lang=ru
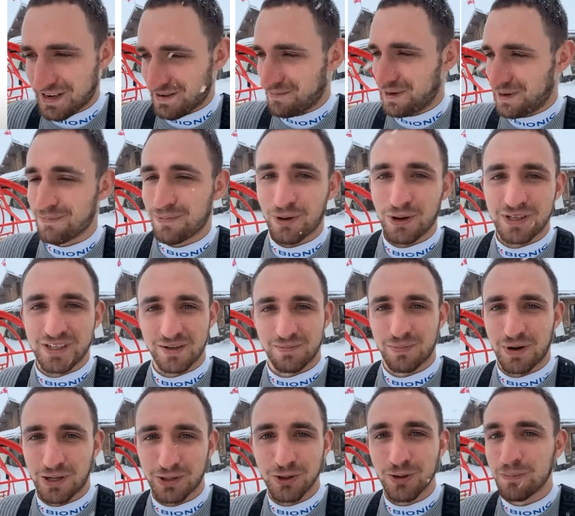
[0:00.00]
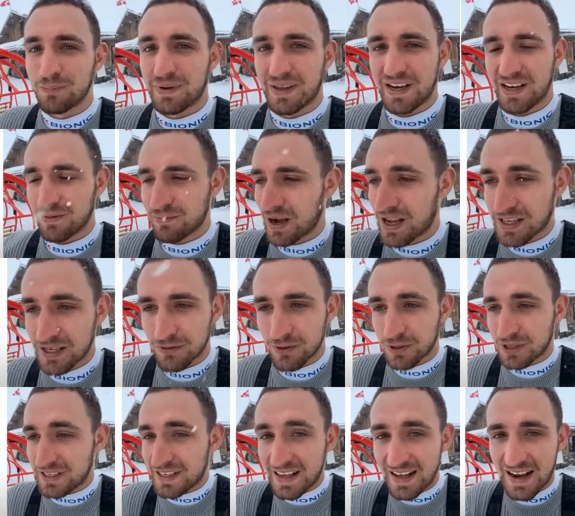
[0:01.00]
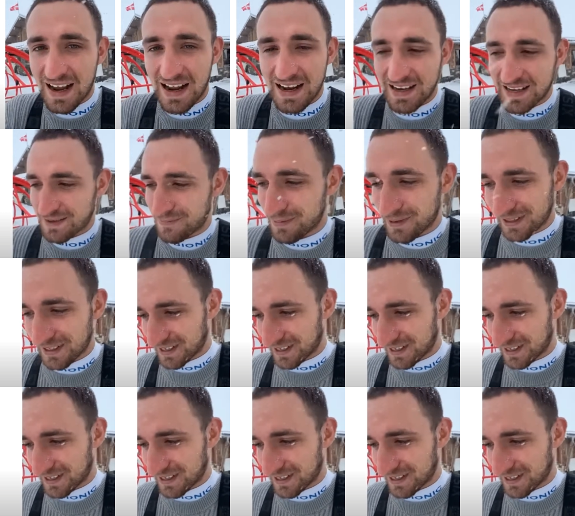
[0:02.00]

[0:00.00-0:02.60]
бля, просто бордом переебать его нереальное было,